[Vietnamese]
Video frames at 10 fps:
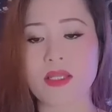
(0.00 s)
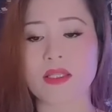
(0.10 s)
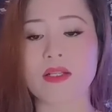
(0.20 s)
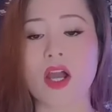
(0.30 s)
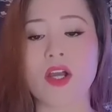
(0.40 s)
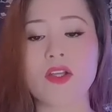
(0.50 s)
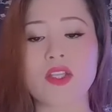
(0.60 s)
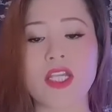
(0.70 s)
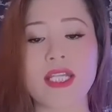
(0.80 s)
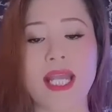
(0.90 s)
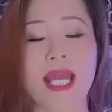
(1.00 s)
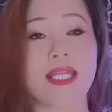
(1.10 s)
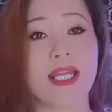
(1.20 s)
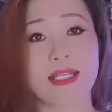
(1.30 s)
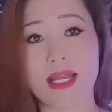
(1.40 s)
Từ đó cho đến nay
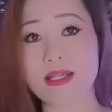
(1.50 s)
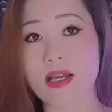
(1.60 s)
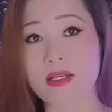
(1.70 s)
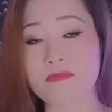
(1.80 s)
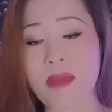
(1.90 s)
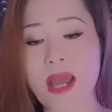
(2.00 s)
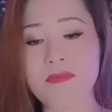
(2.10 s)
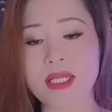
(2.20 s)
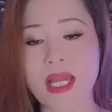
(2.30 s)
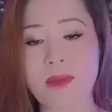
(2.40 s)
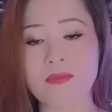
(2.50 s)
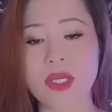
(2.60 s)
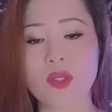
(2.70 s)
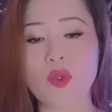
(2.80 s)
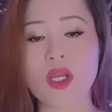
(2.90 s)
đã gần 30 năm
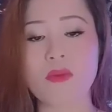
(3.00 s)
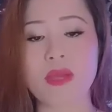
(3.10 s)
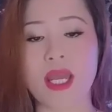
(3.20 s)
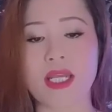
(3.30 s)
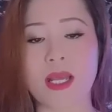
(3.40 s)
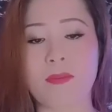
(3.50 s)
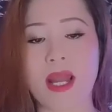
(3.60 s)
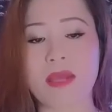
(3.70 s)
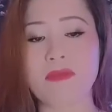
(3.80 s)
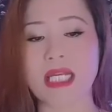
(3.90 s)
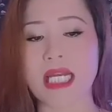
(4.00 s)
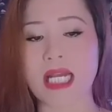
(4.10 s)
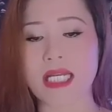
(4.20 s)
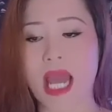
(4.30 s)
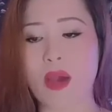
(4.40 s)
tôi không hề gặp lại Bình
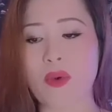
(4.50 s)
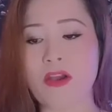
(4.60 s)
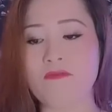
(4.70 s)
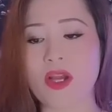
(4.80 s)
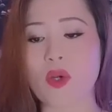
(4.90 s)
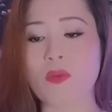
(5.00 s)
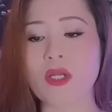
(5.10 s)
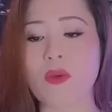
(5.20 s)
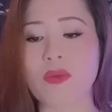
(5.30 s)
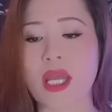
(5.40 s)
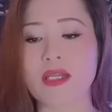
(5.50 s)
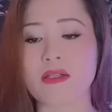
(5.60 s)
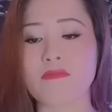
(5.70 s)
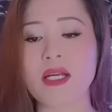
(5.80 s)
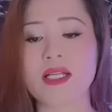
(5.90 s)
lần nào và cũng không nghe
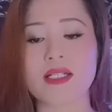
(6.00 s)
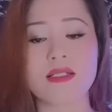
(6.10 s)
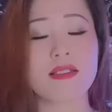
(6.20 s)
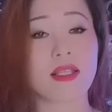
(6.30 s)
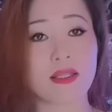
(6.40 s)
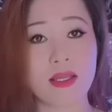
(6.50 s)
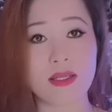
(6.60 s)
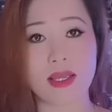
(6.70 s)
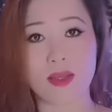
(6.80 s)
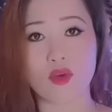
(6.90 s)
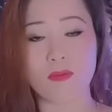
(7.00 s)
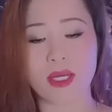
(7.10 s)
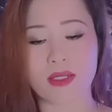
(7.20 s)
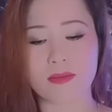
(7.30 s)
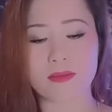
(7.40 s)
được bất cứ tin tức gì của Bình.